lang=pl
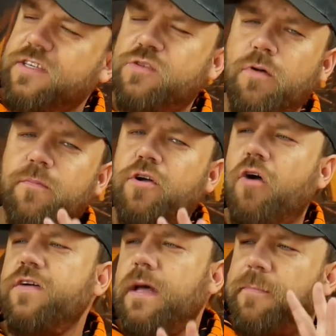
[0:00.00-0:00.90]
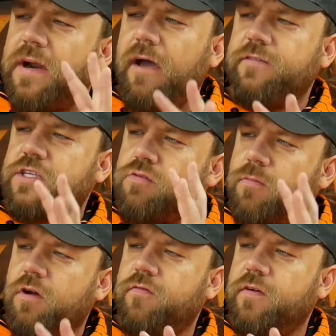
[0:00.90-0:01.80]
słomkowy, naprawdę
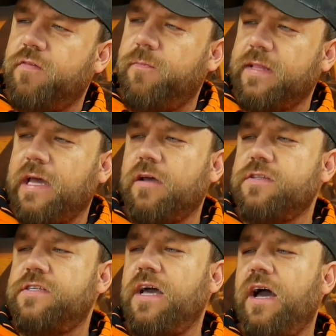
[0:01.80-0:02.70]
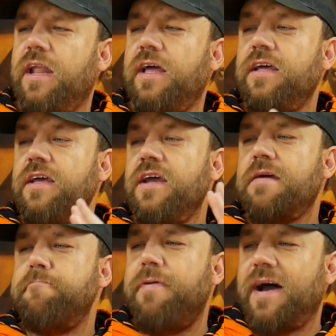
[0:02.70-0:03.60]
słomkowy, wpadający, ale
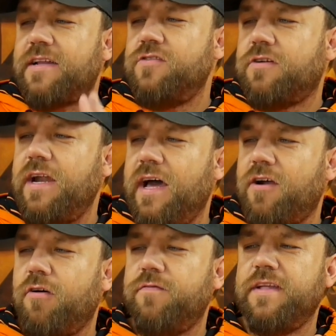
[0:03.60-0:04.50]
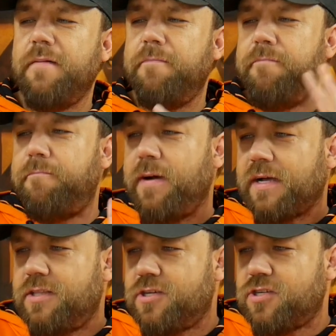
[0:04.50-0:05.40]
bardzo klarowne,
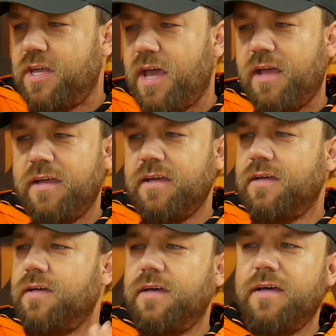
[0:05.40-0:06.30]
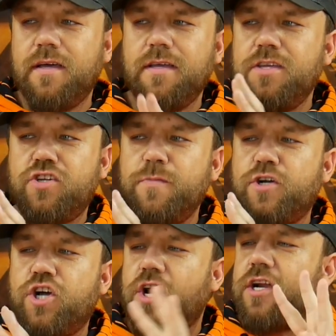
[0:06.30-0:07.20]
praktycznie e, niczym
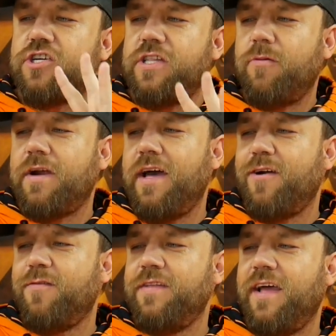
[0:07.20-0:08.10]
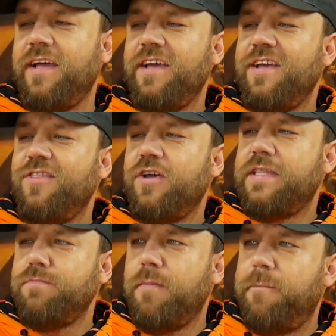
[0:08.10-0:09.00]
kryształ klarowne. No i te
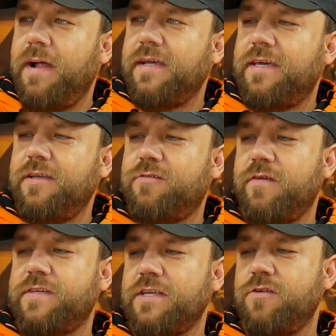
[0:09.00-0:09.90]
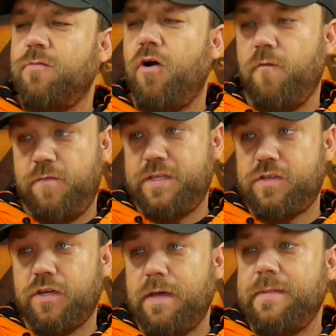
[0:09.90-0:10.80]
bąbelki, które wskazują o
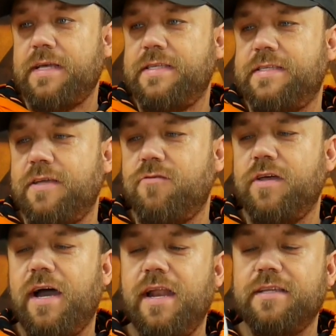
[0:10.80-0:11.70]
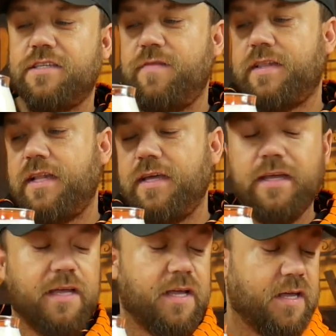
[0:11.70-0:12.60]
wysokim nasyceniu, no ale swetle
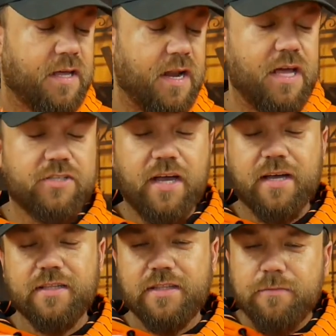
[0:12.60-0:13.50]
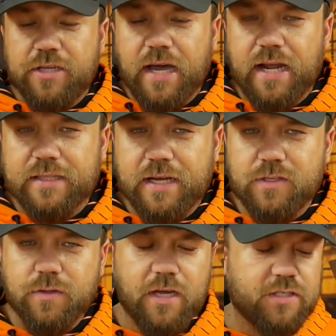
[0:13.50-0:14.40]
leżak. Tym się
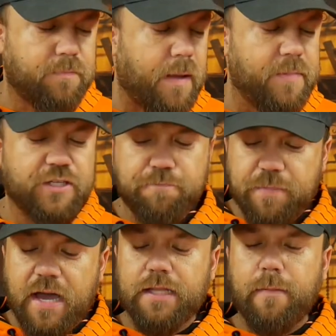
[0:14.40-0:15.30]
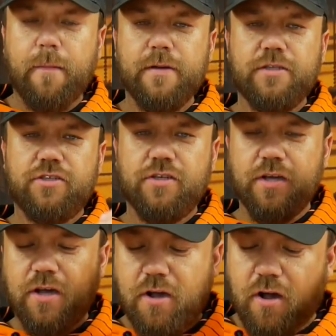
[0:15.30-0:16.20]
charakteryzuje, że ma być piana, ma być
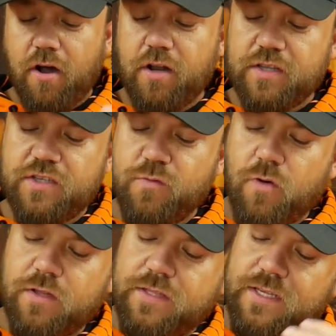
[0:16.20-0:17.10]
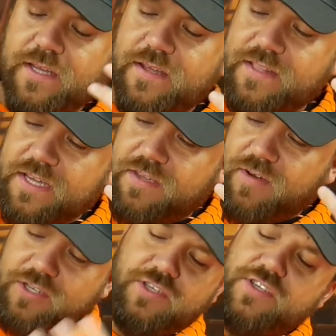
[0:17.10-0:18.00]
y, kolor złoty, taki
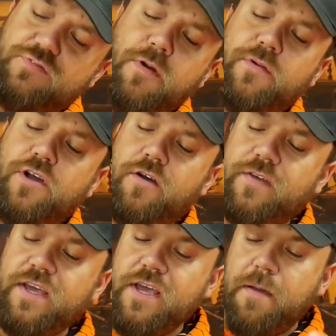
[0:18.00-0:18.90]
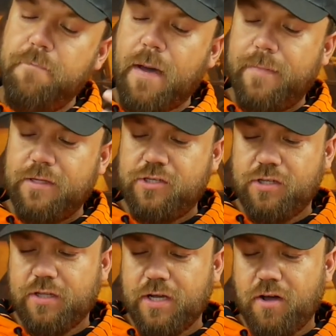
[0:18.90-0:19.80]
właśnie słomkowy, ma być
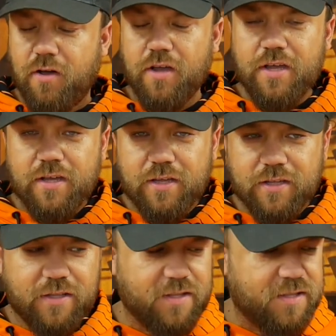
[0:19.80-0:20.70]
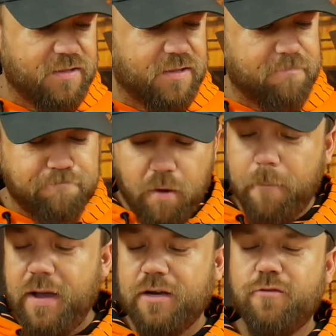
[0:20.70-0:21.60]
do tego y,
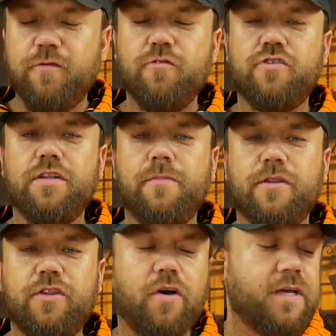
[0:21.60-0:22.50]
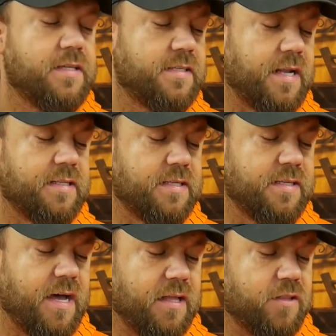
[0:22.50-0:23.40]
bąbelków dużo, no bo to jest
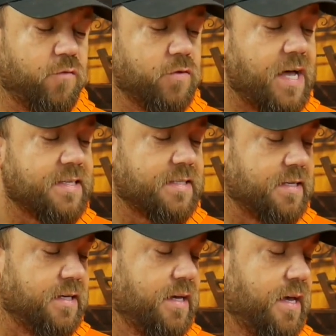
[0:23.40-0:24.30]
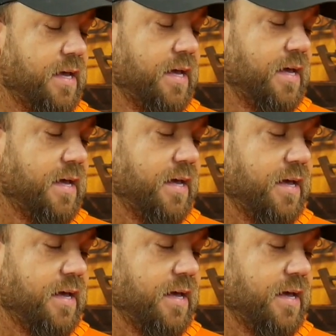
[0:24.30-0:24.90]
tradycja dwunastki y,